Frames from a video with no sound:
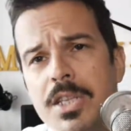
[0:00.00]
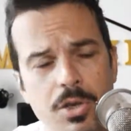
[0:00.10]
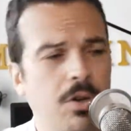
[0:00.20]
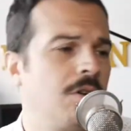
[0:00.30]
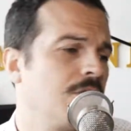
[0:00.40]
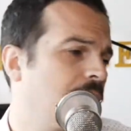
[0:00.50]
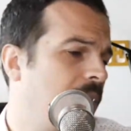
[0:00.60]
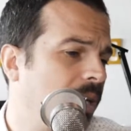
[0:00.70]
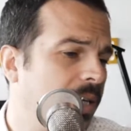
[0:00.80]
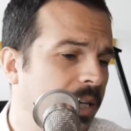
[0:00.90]
i
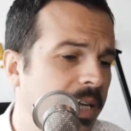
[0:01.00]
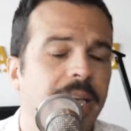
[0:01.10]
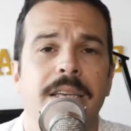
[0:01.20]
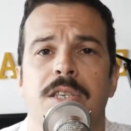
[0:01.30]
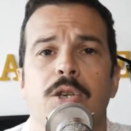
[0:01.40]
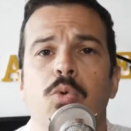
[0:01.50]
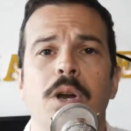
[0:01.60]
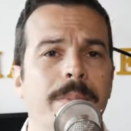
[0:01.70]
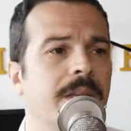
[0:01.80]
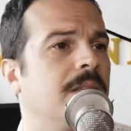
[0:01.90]
social e
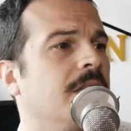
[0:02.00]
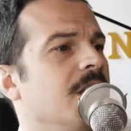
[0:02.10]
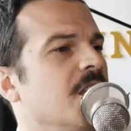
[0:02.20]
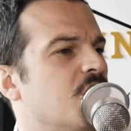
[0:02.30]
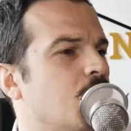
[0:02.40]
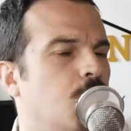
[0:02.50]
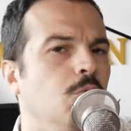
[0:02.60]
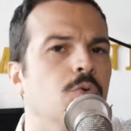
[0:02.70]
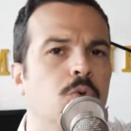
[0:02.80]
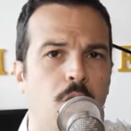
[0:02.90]
sicuramente
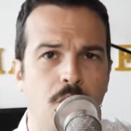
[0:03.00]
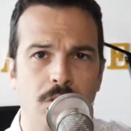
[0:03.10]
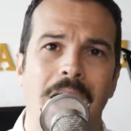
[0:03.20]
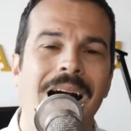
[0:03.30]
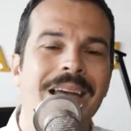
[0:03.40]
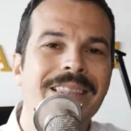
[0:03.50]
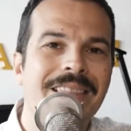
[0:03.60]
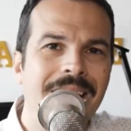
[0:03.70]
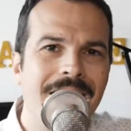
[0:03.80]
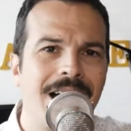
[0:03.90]
nessuno ha
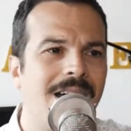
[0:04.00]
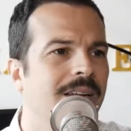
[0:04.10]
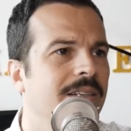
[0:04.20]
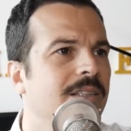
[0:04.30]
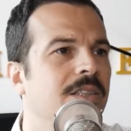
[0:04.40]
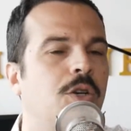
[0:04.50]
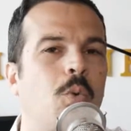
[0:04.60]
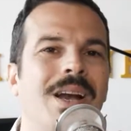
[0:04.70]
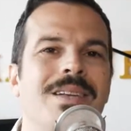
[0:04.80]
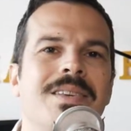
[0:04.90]
idea di di
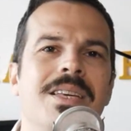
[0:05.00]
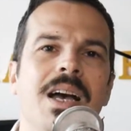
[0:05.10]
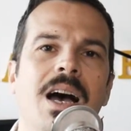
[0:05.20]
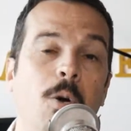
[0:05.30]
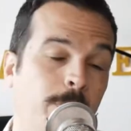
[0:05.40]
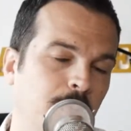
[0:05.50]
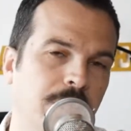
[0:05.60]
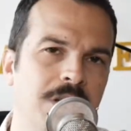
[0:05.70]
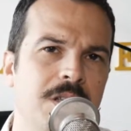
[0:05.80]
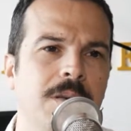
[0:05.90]
quale sia, o
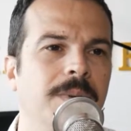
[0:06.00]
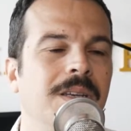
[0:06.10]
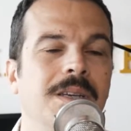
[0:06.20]
pochissimi,